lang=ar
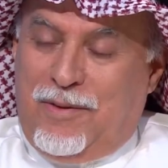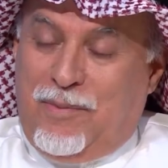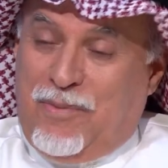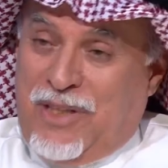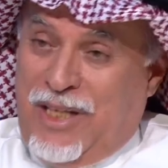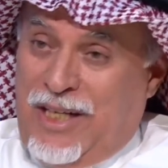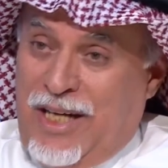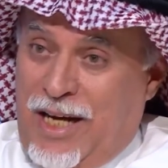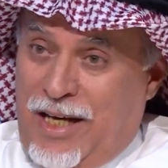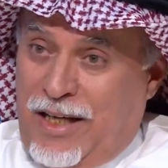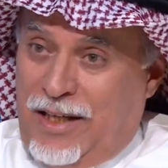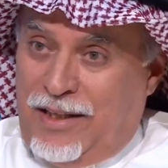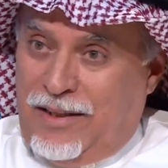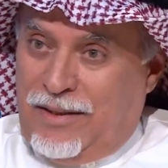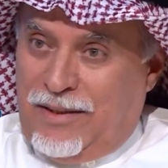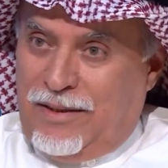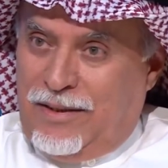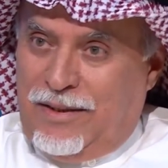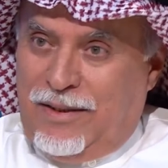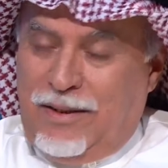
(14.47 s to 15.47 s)
ابتدائي
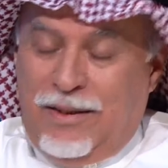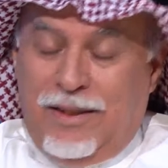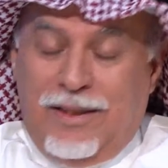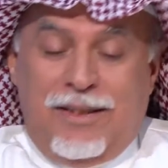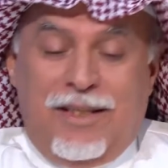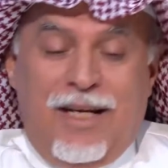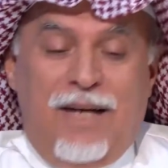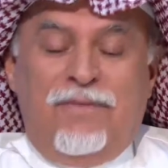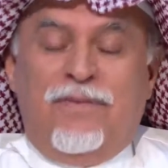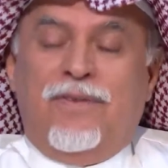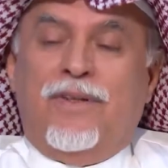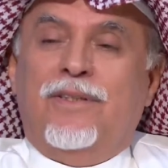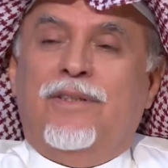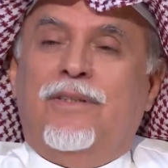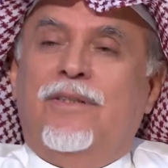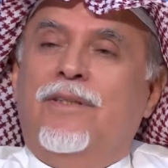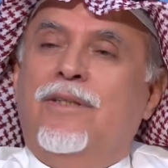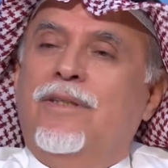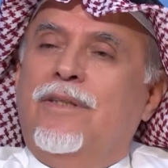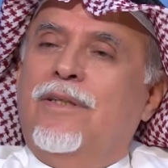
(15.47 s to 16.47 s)
كنت أفرد
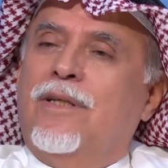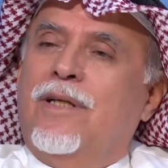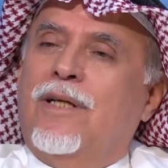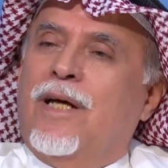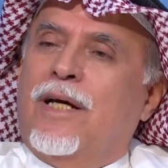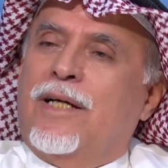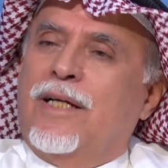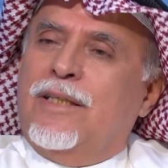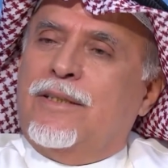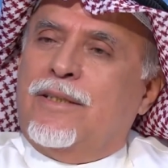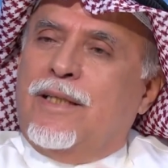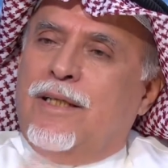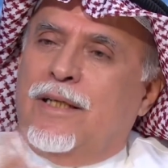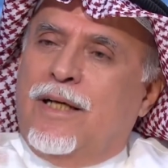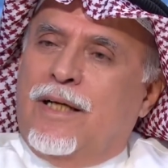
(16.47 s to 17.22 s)
خريطة